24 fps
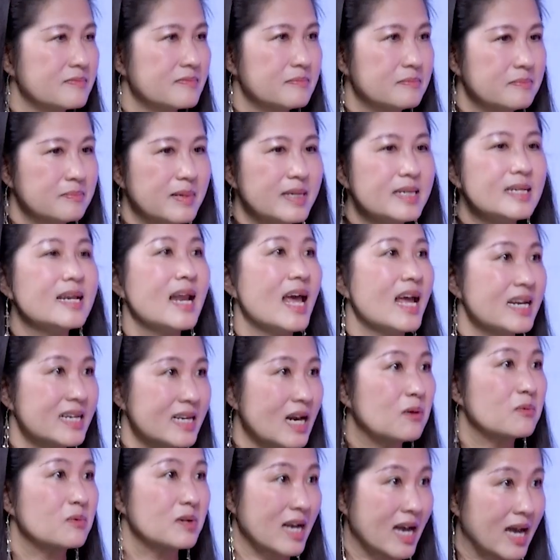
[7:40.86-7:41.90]
mình nên
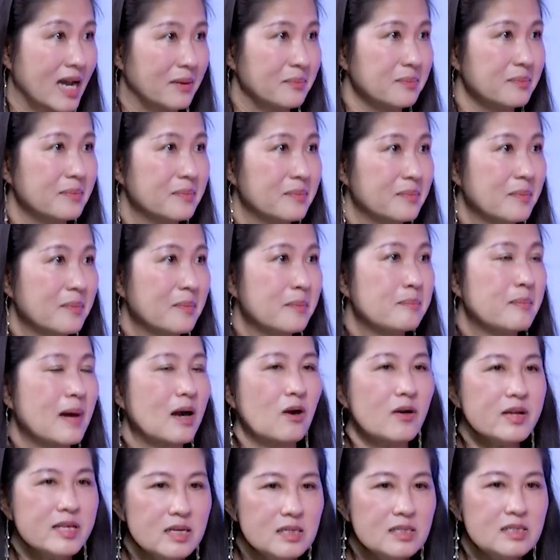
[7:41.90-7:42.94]
đồng cảm, mà
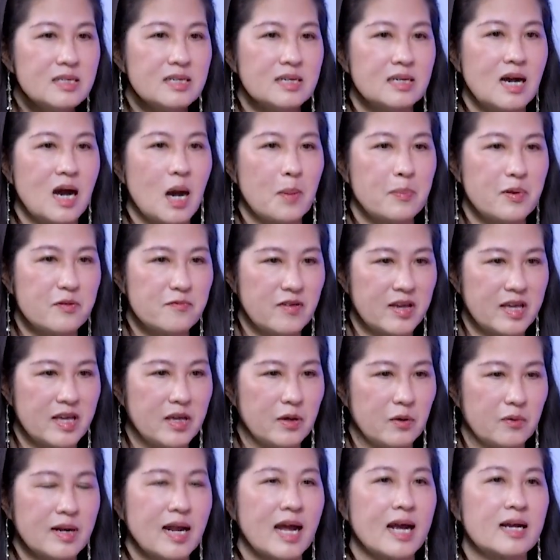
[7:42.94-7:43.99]
có những trường hợp mình phải
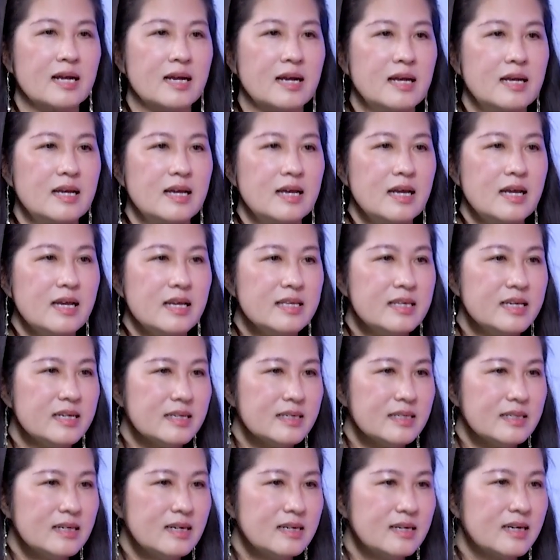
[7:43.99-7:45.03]
hiểu rằng
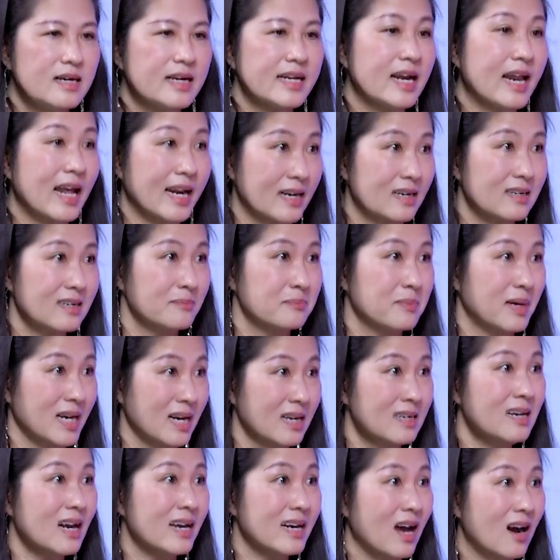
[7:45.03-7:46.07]
những người mà
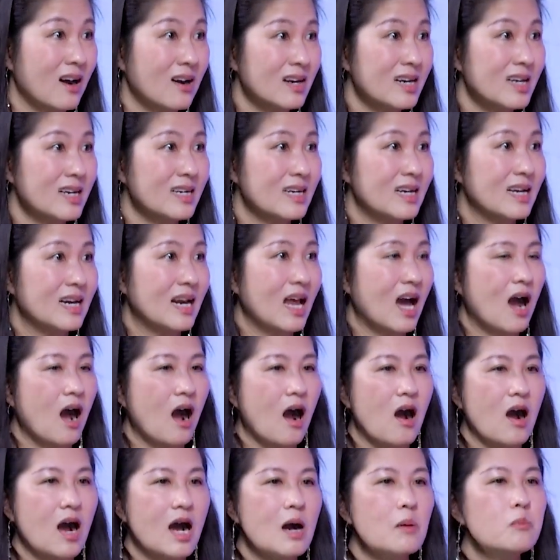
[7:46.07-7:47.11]
đứng ở đó đó là
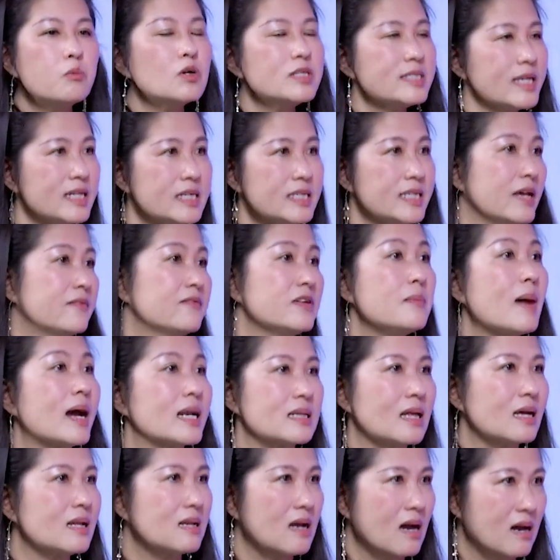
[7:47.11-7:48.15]
họ không có trách nhiệm với
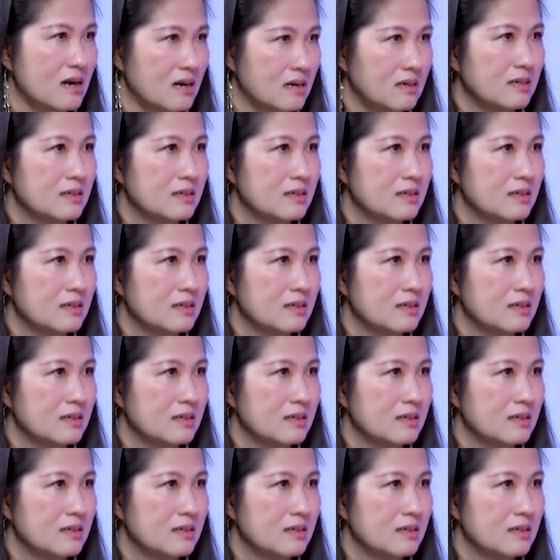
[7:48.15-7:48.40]
bản thân họ.